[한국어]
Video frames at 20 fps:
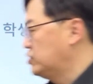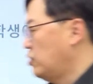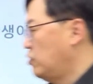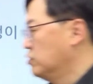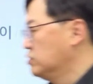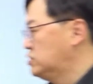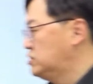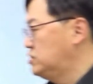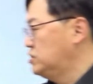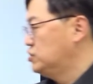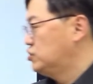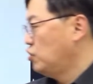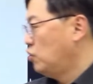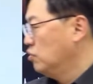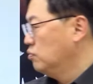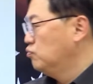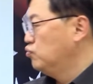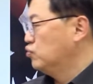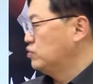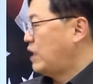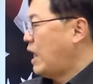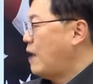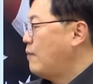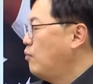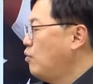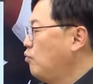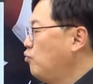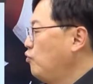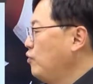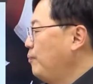정치, 정부,
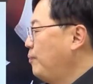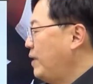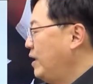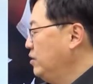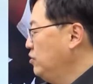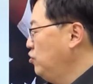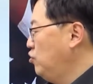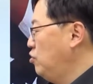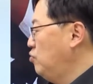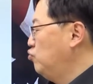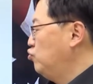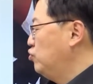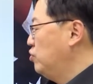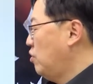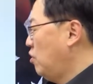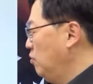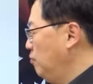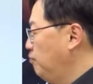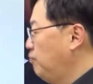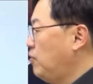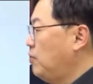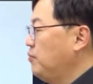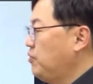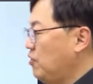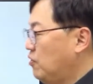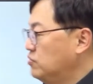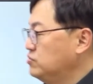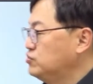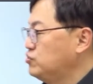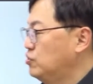대법원, 판결문, 헌법,
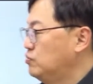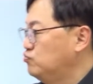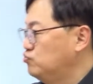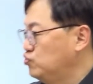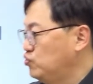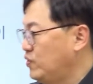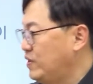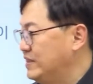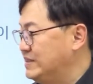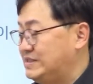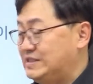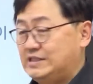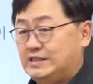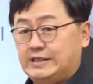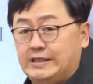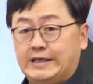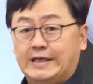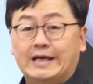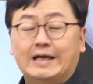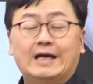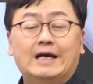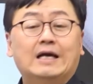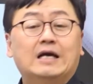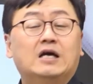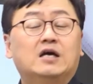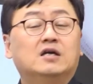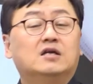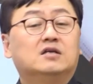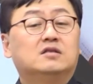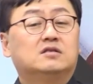연설, 문화, 지리
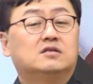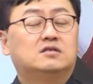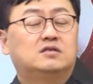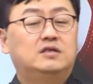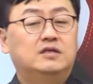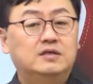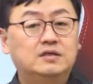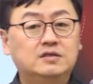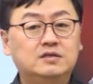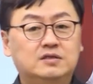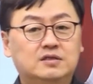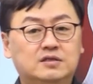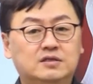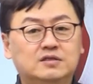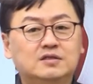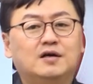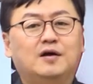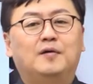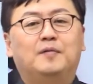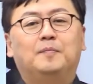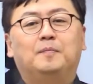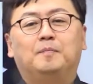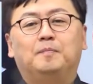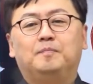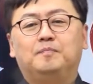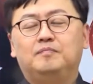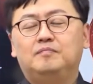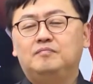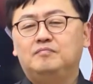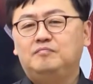등등
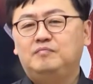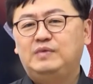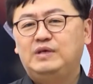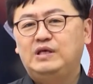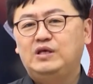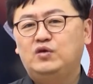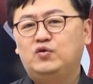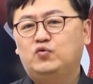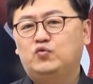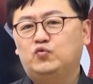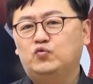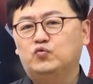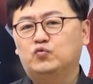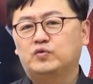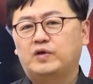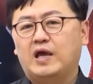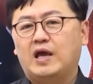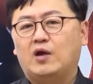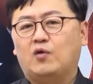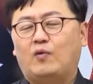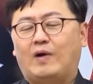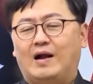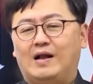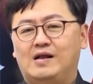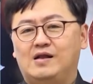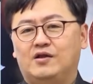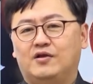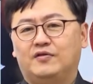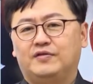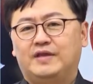미국에
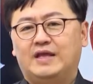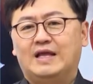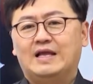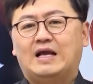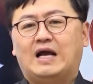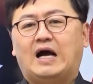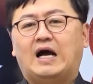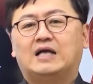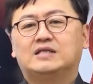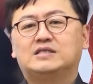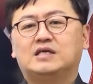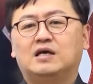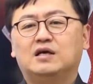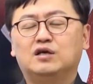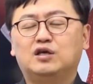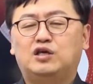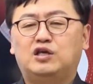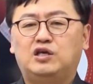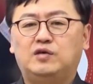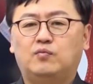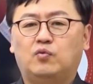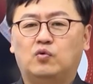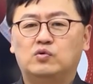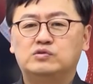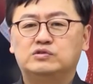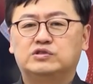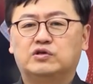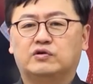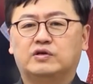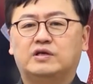관련된 가장
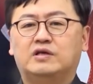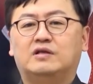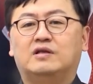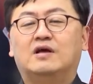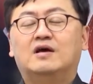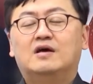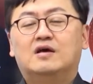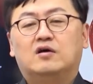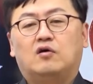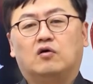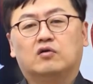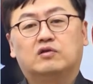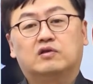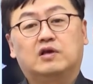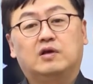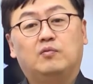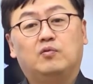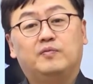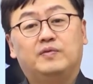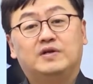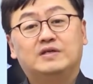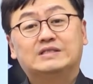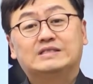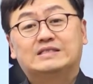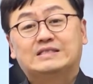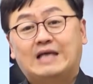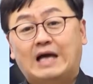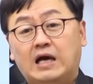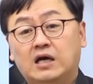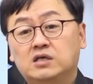기본적인 어떻게 보면
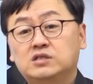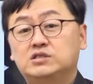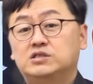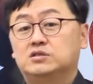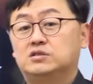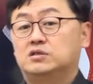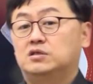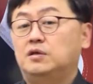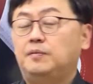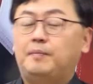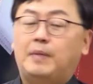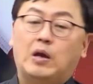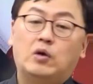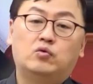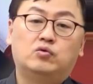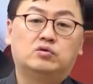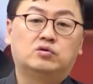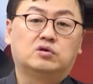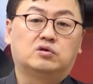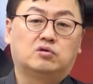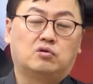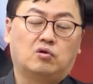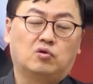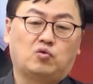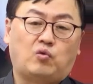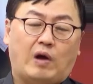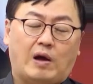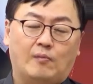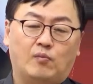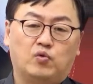상식을 배우는 그런
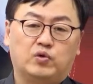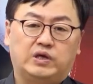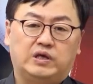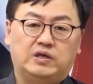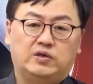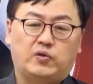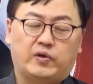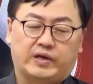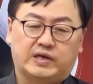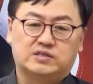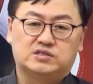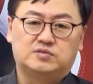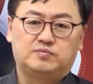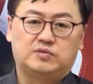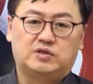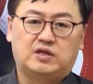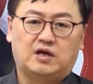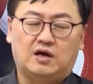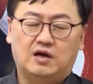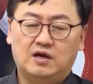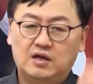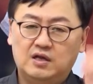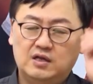과목이 되겠습니다.